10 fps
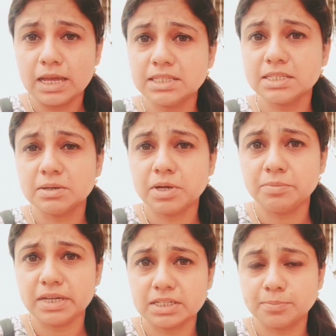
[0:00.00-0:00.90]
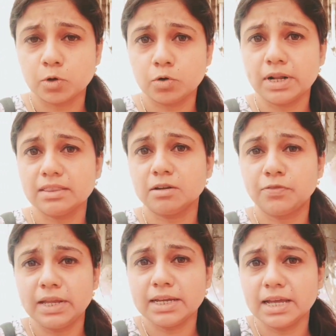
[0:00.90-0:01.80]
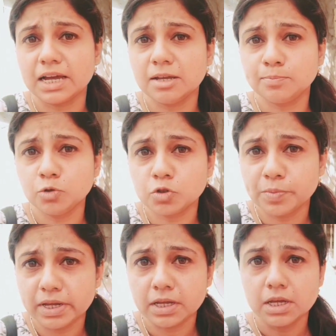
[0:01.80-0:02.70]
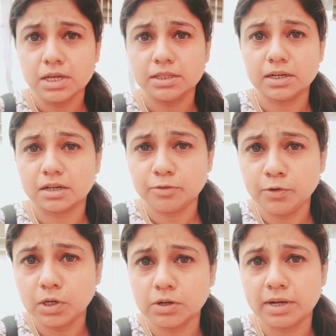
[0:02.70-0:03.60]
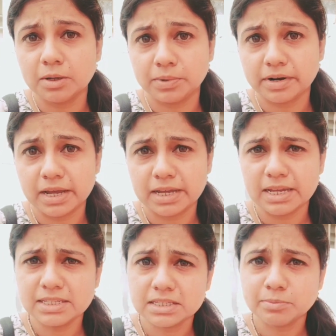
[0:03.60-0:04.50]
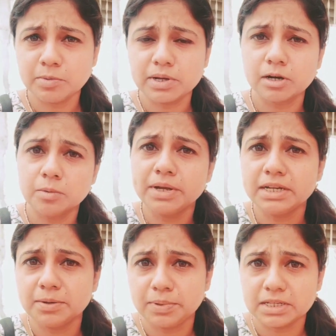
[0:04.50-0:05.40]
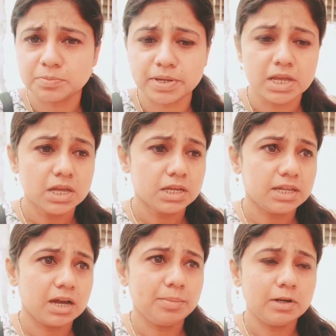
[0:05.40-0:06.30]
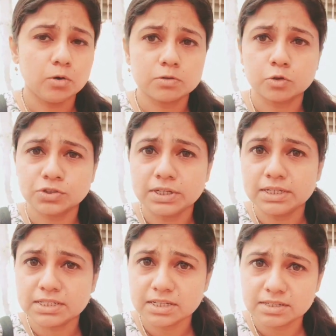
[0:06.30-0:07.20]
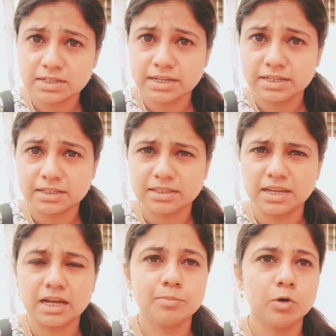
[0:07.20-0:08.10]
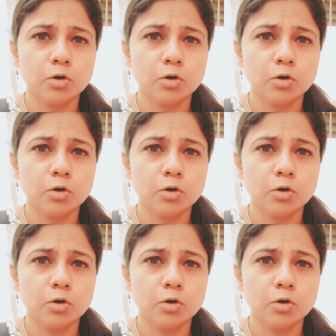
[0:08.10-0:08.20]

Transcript: ऐसे समय में जब कोरोना इतना फैल गया है भूज में इतना कर्फ्यू लगवाना पड़ रहा है ऐसे समय में गवर्नमेंट के प्लेस पे यहाँ पे लोग सोशल डिस्टेंसिंग नहीं रखते हैं अब